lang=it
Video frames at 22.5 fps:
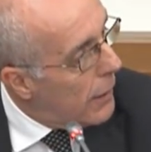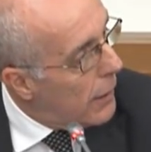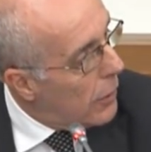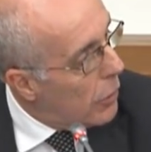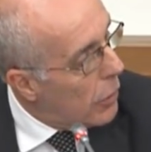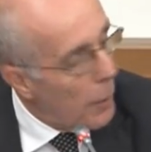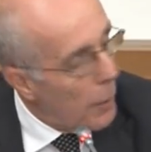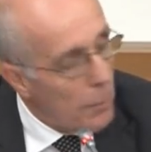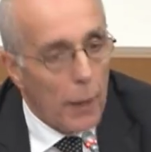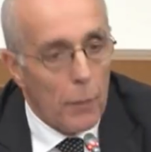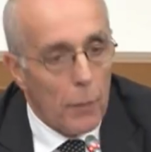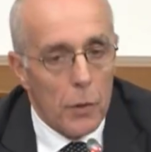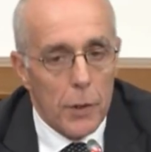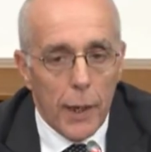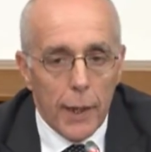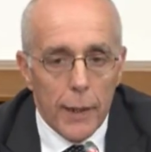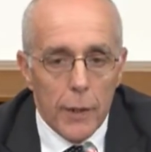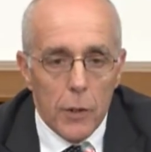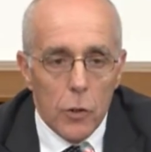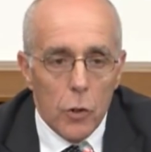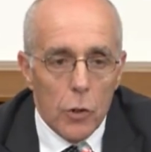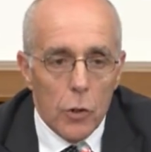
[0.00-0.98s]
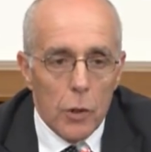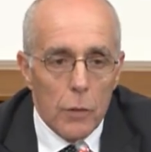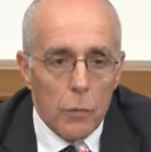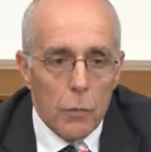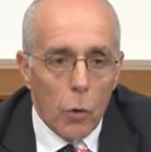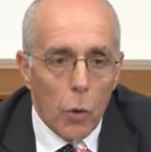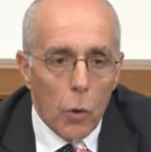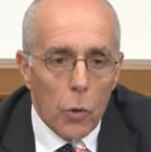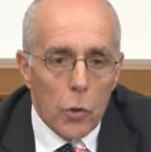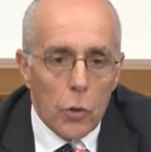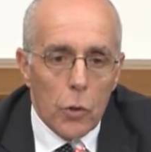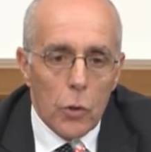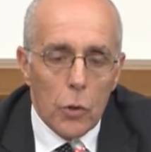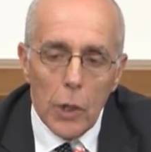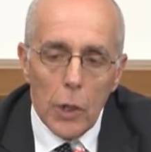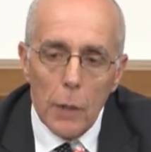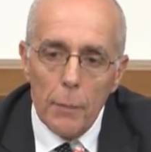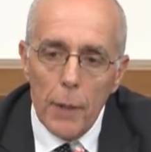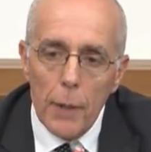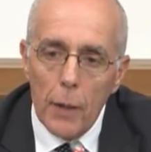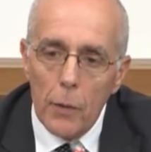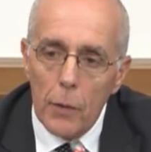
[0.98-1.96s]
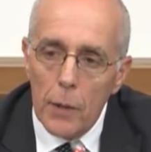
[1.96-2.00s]
non abbiamo diritto di voto,
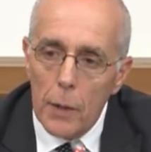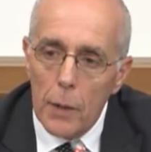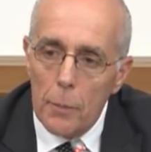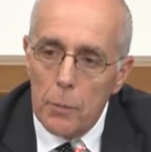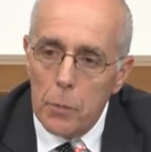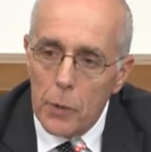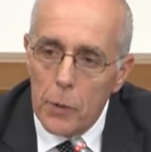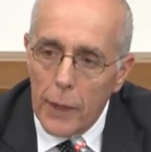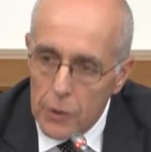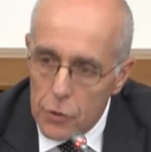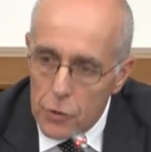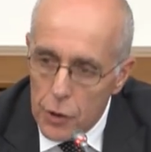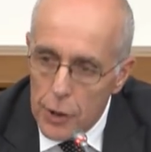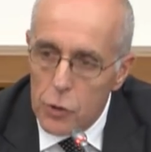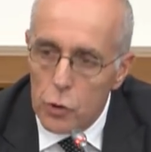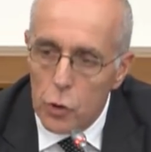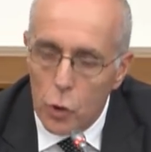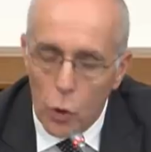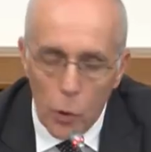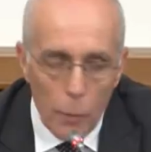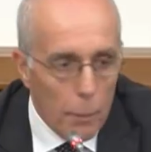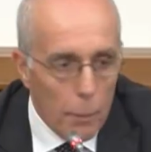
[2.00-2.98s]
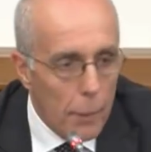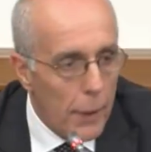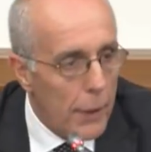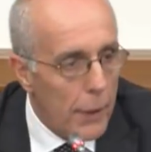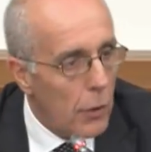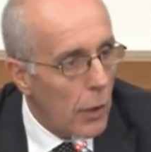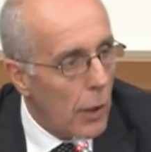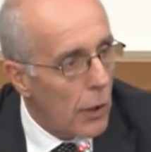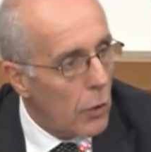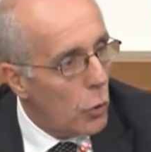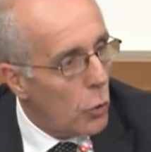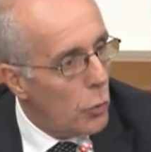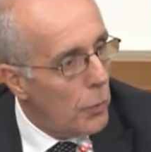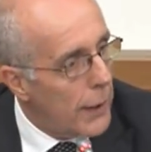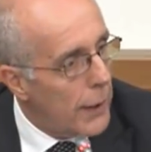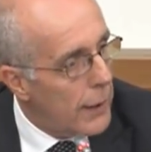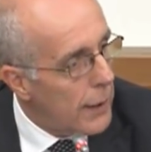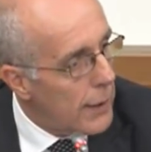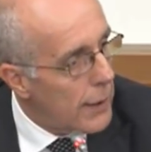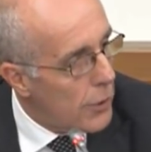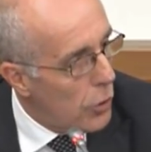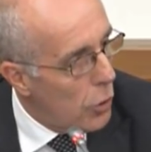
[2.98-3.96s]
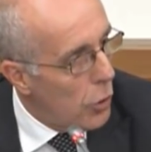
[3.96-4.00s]
non abbiamo neppure accesso completo alla
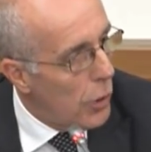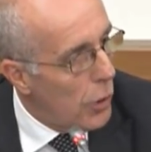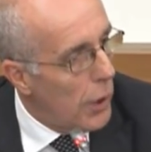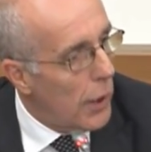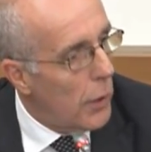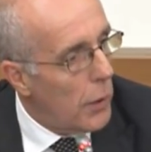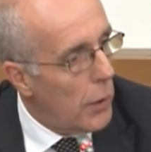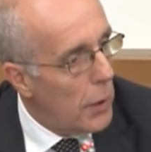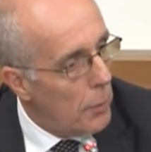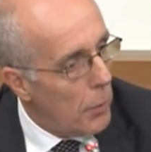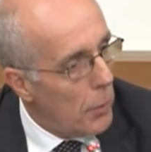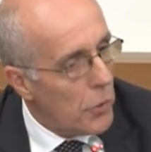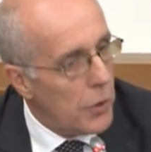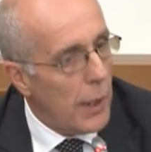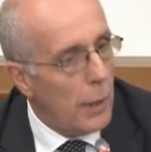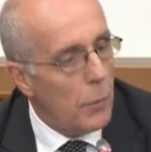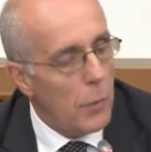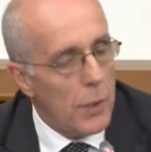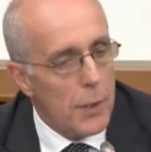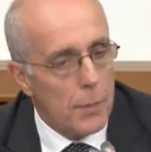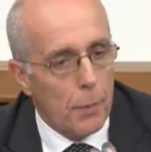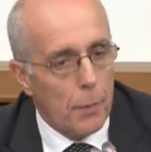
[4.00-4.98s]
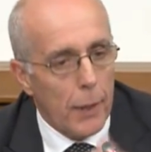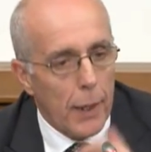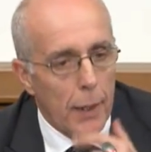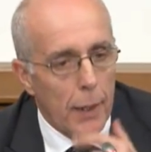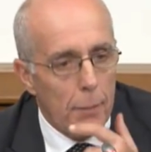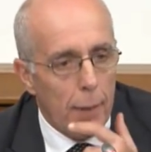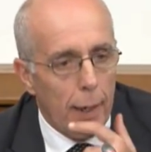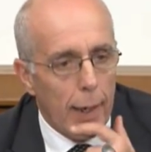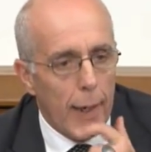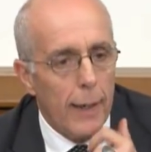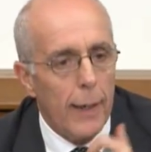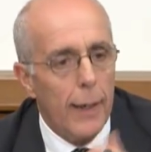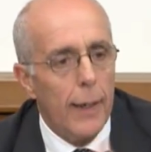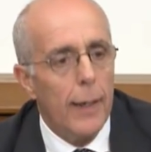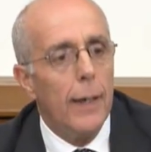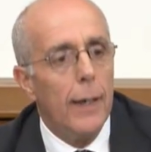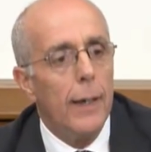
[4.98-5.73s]
documentazione, quindi possiamo esprimere